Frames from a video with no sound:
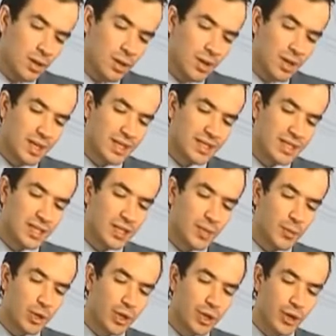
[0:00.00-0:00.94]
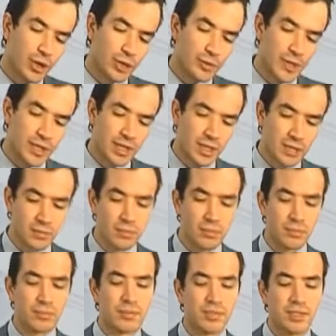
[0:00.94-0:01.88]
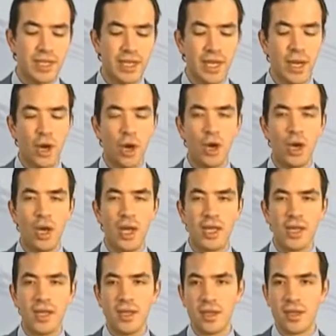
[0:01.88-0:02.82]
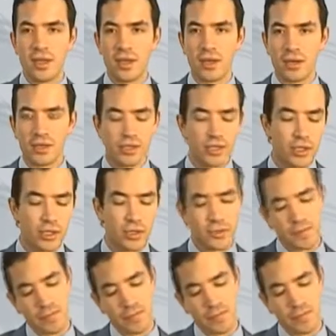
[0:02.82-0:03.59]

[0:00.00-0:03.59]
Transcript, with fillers: La siguiente opción que nos brindan sería online y diagnóstico.